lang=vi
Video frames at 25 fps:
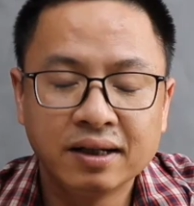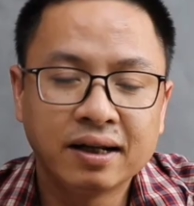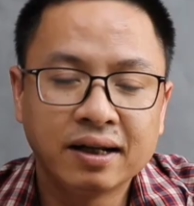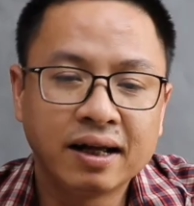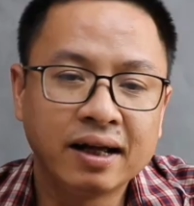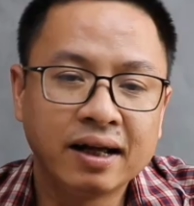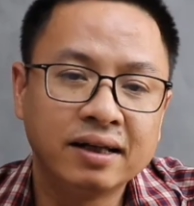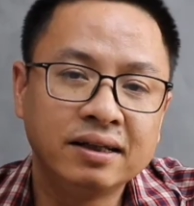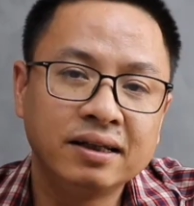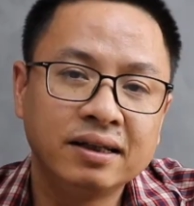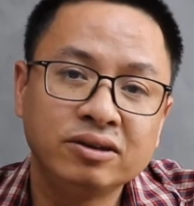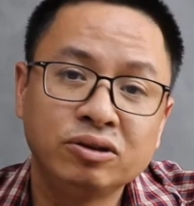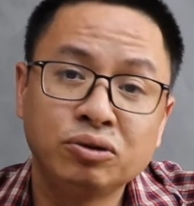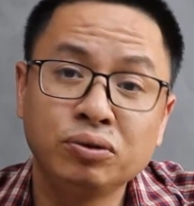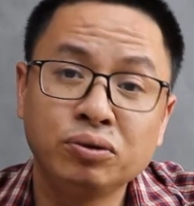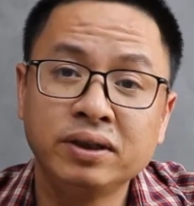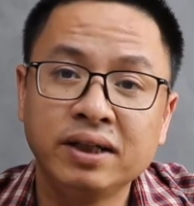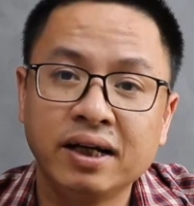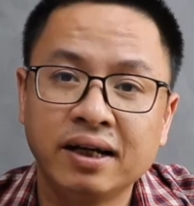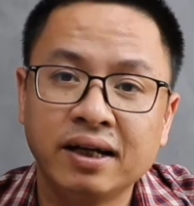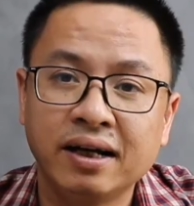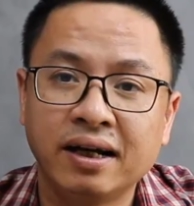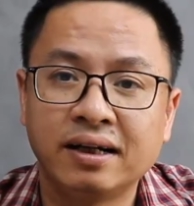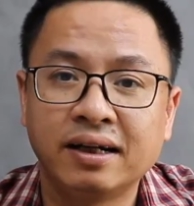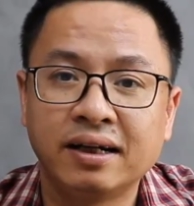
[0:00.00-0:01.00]
thế, thế tuy
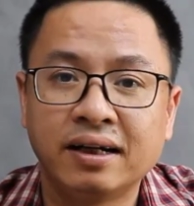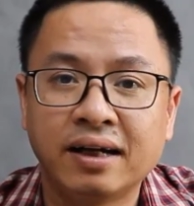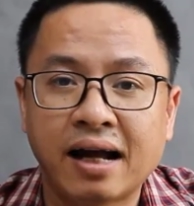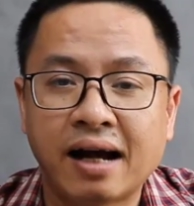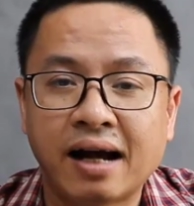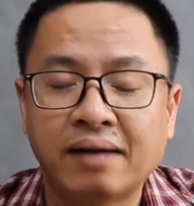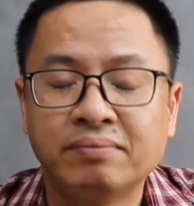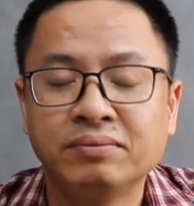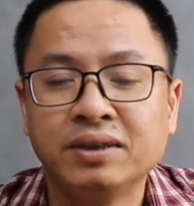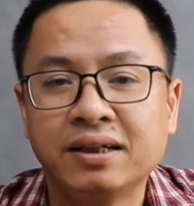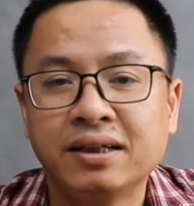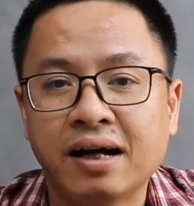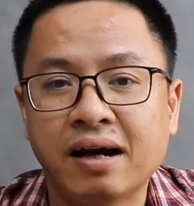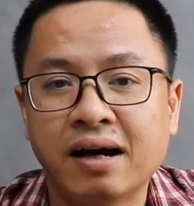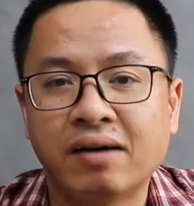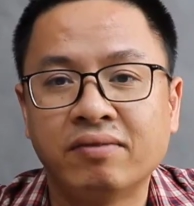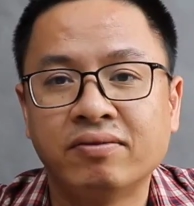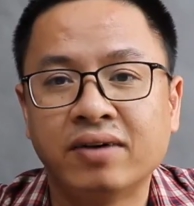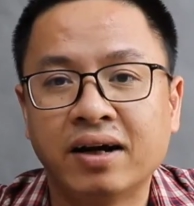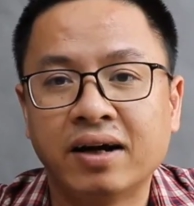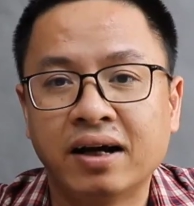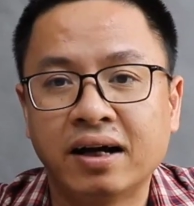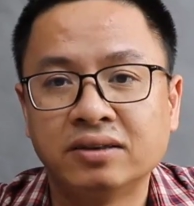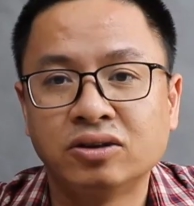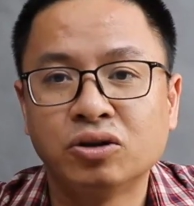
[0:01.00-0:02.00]
nhiên là làm như nào
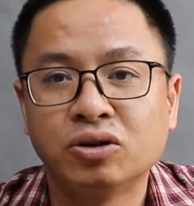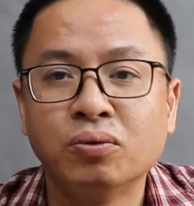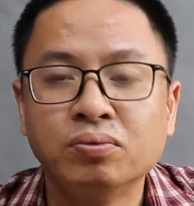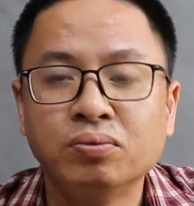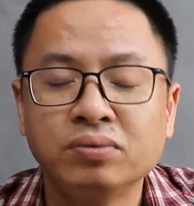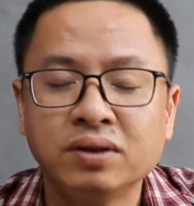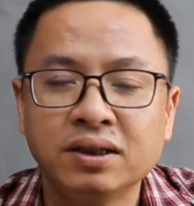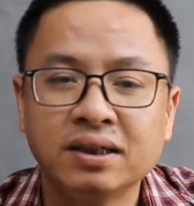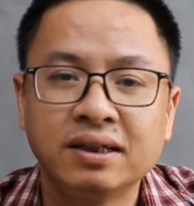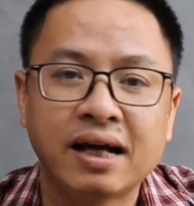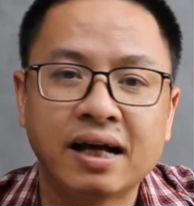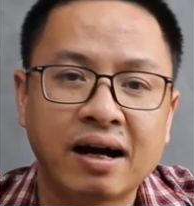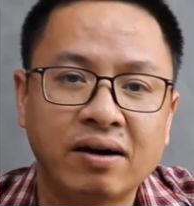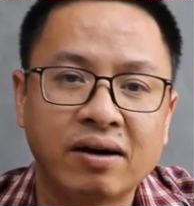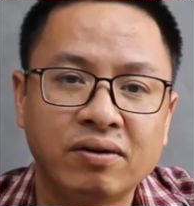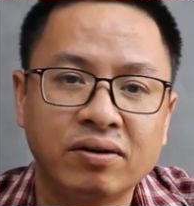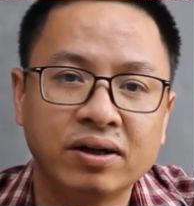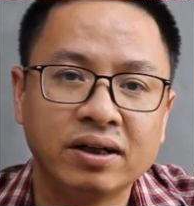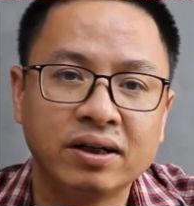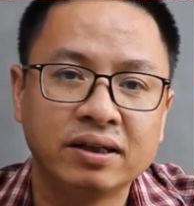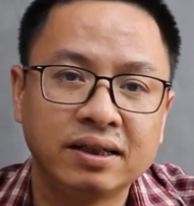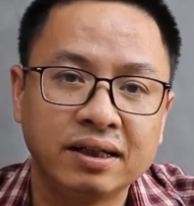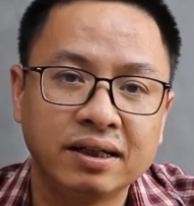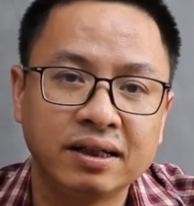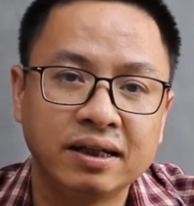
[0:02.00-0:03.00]
và dùng như nào ấy
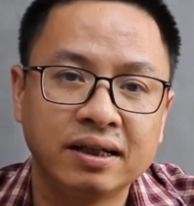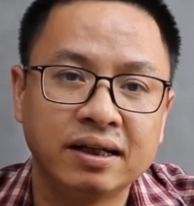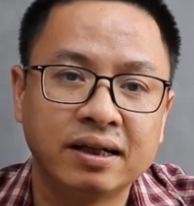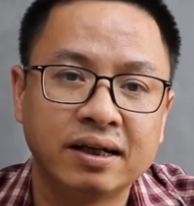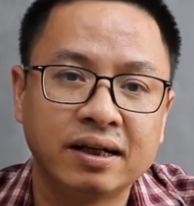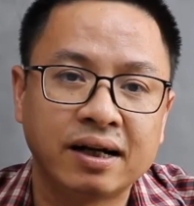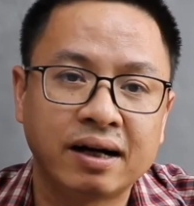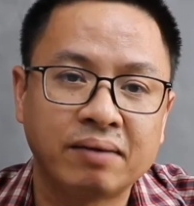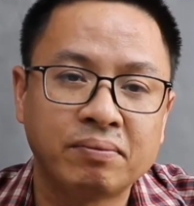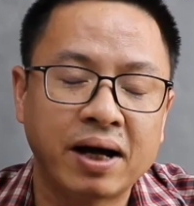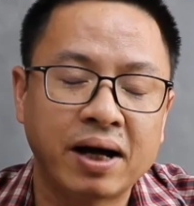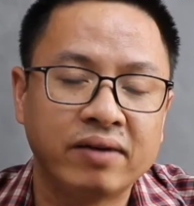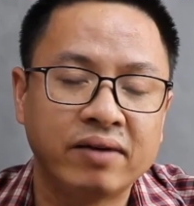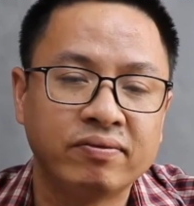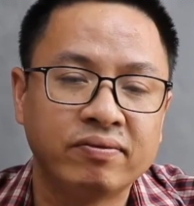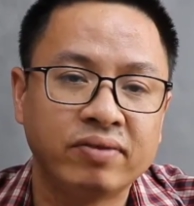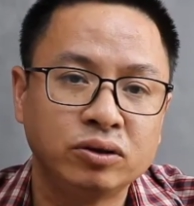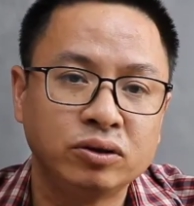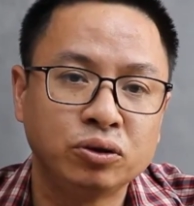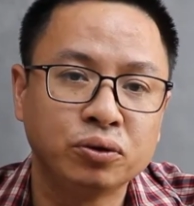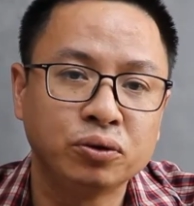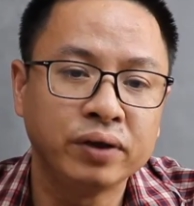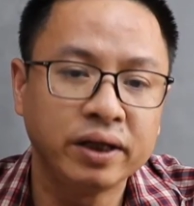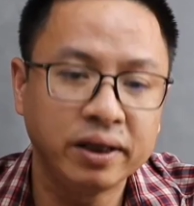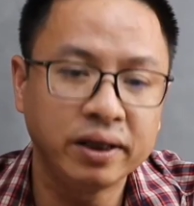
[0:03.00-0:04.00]
thì các bạn phải
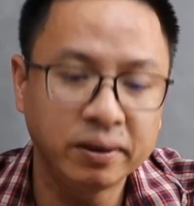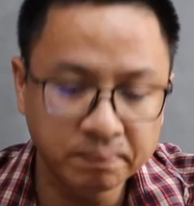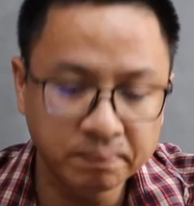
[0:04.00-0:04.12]
chú ý